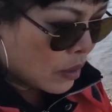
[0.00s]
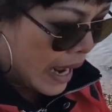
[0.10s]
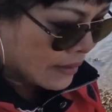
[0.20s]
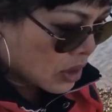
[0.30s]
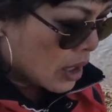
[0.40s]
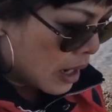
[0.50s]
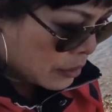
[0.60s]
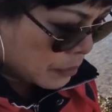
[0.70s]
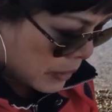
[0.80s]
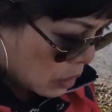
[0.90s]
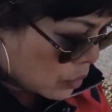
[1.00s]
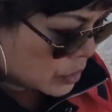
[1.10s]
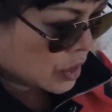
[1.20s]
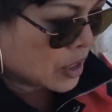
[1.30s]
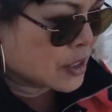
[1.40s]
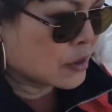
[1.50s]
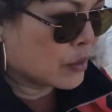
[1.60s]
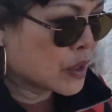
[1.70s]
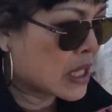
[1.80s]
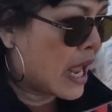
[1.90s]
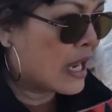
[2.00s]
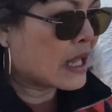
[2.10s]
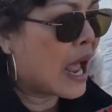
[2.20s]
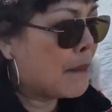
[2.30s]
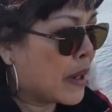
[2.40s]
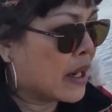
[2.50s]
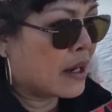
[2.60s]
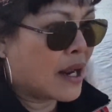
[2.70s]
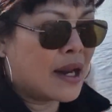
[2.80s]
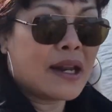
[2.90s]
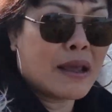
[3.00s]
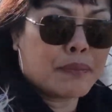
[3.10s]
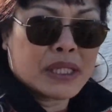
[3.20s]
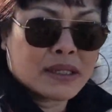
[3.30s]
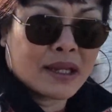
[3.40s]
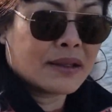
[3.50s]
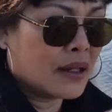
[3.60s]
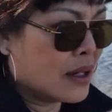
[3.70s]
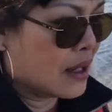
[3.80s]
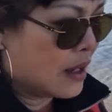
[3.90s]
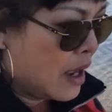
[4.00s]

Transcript: การ ที่เราเป็นคนขี้สงสัยถามอันนั้นอันนี้เป็นสิ่งที่ดี